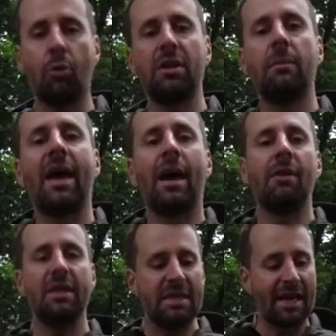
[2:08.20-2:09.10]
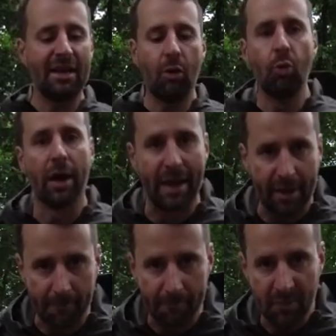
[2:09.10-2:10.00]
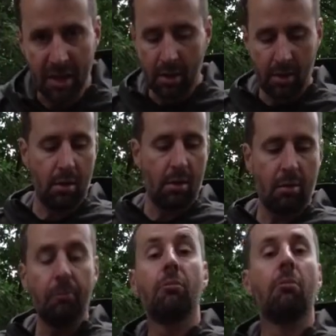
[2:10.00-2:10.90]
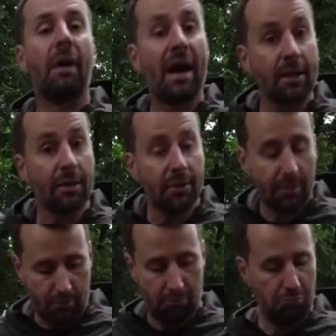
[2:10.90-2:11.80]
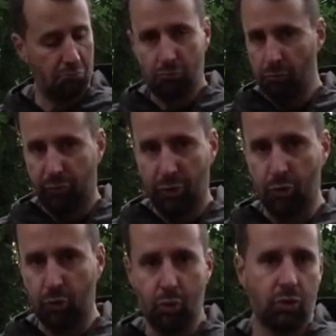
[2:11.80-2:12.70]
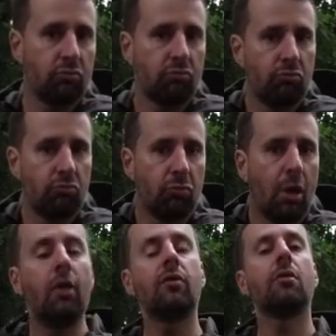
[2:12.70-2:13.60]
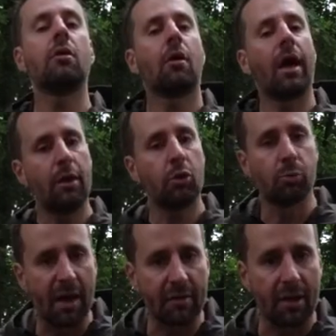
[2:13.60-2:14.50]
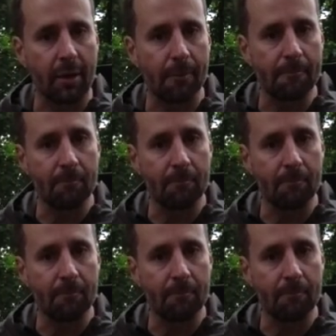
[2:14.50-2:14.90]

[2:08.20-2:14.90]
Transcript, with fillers: auch mit dem Ärmel nicht an der Uhr hängen. Mag ich, finde ich gut, ist reine Geschmackssache.